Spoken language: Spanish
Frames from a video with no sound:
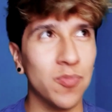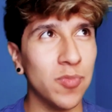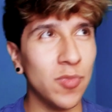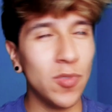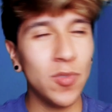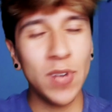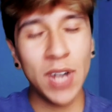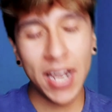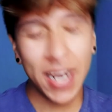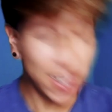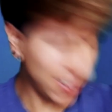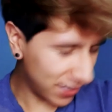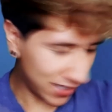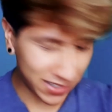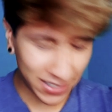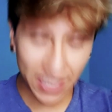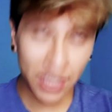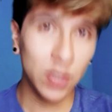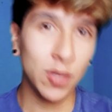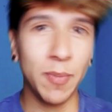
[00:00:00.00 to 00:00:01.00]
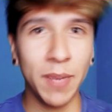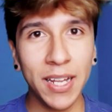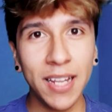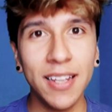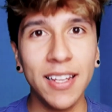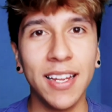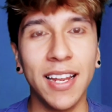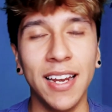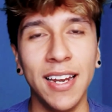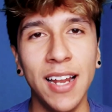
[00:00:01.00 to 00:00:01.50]
una retomada
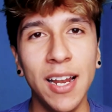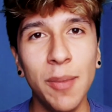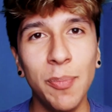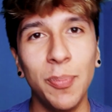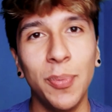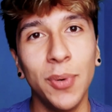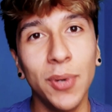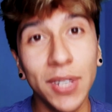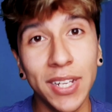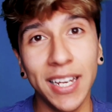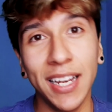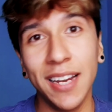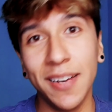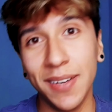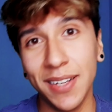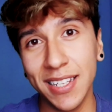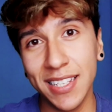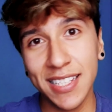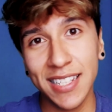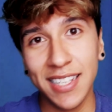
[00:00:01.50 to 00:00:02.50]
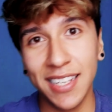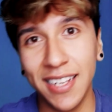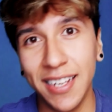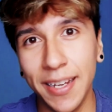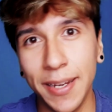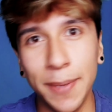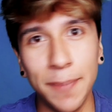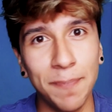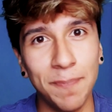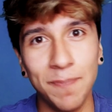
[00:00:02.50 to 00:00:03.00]
de canal porque la verdad es
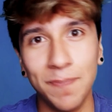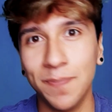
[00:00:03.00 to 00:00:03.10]
que,